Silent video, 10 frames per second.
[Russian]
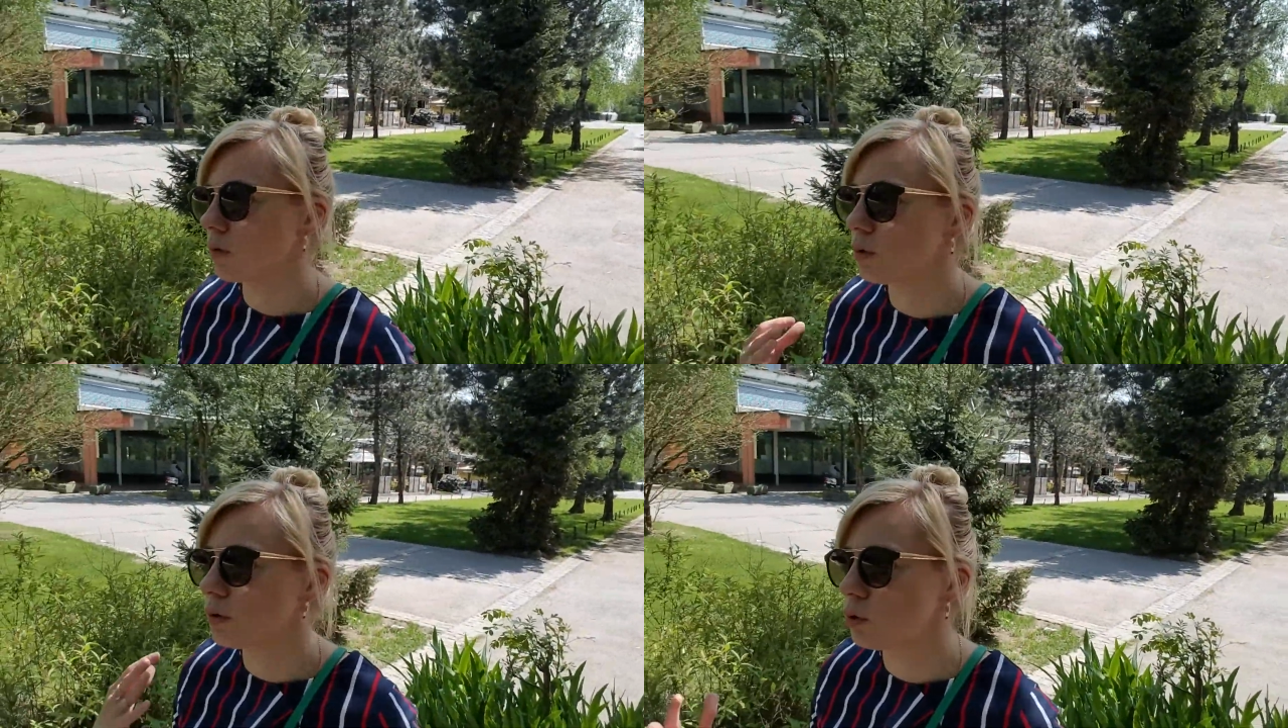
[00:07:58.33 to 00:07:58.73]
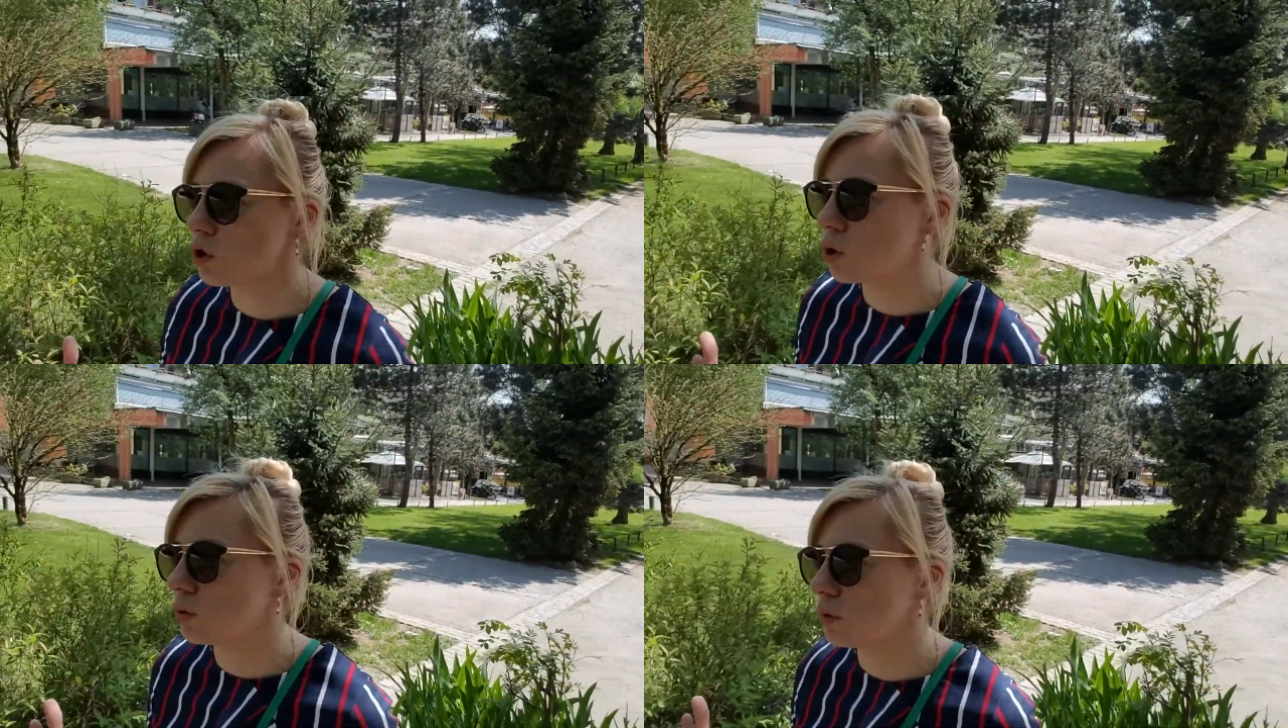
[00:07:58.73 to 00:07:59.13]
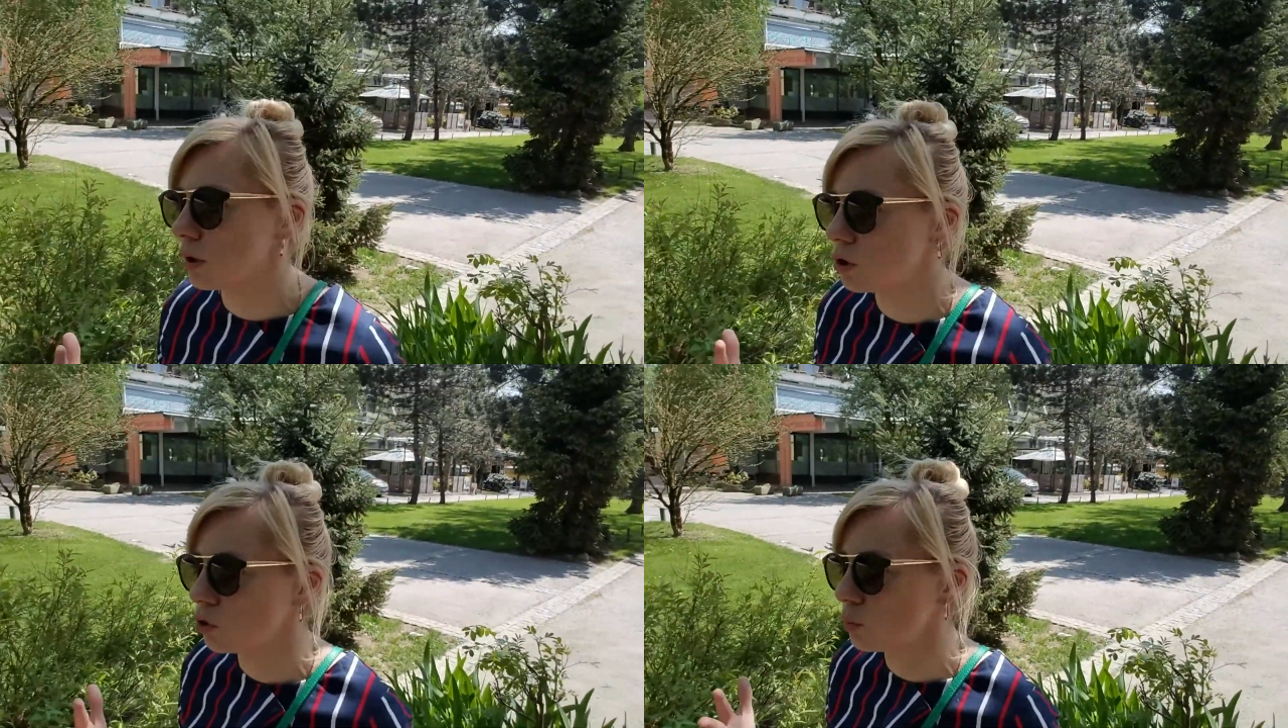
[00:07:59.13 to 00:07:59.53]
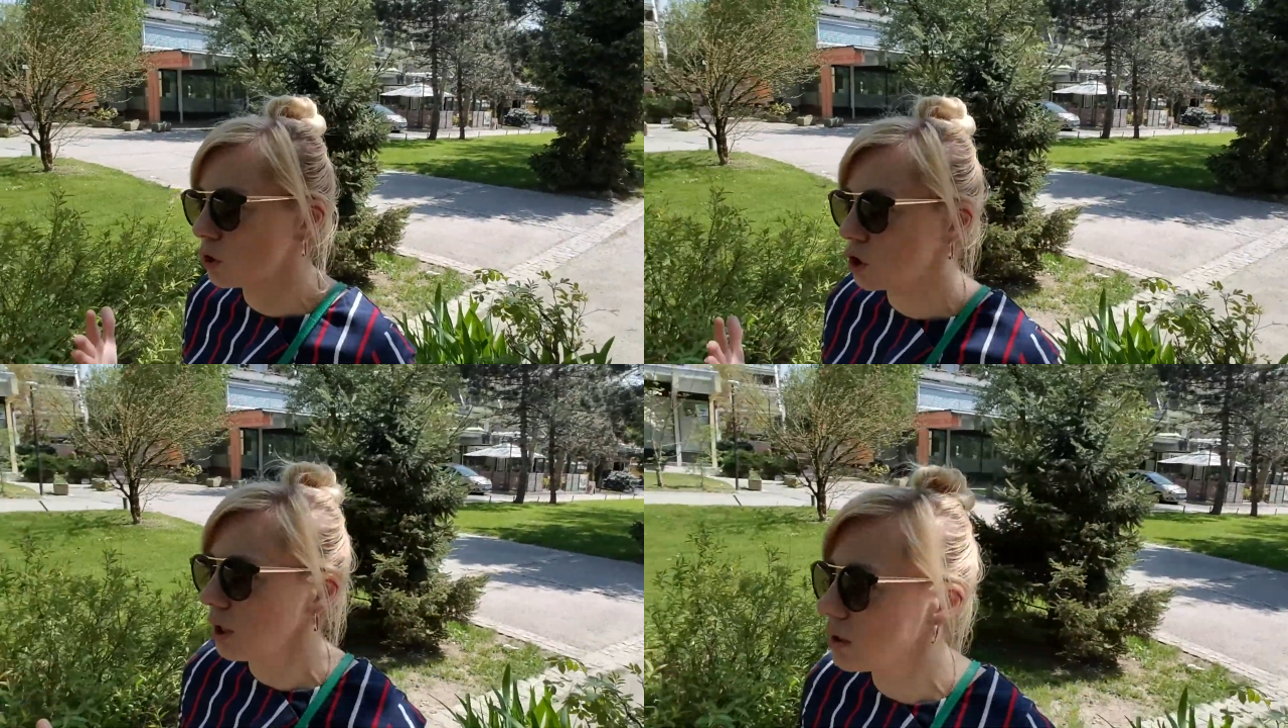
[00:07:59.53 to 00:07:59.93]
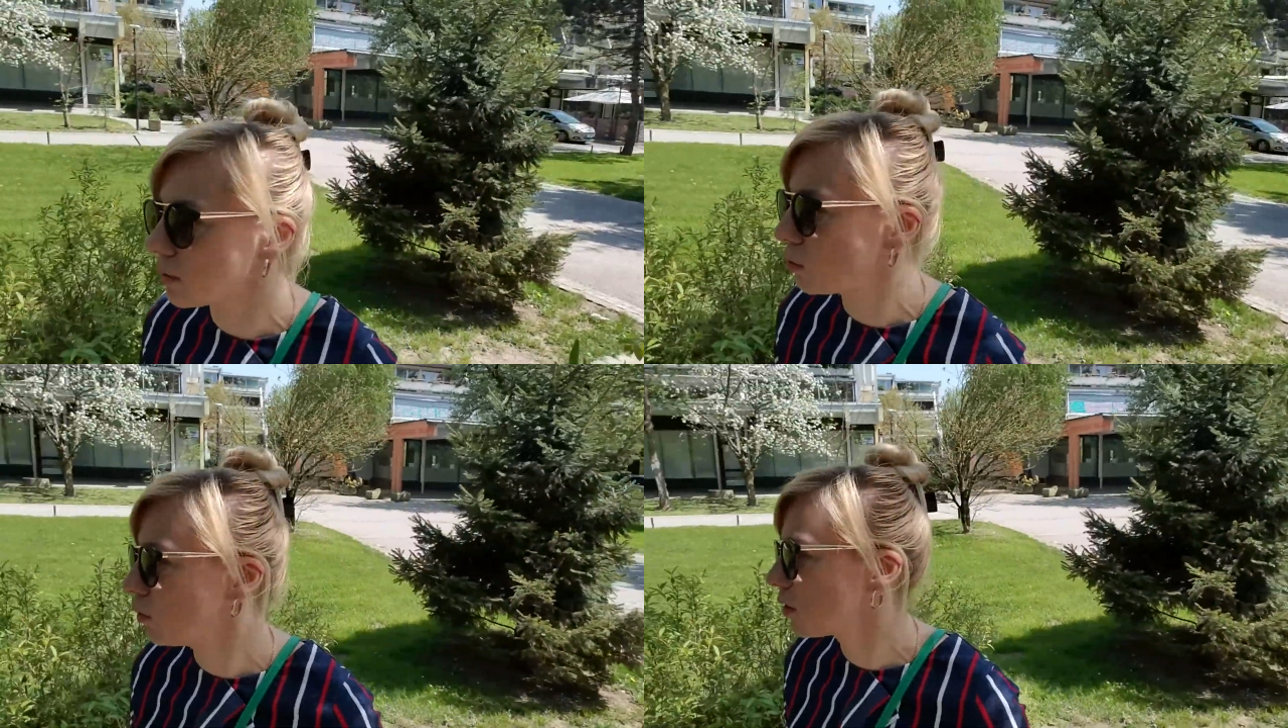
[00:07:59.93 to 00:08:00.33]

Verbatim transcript: Вот все, что, о чем мечтаете, все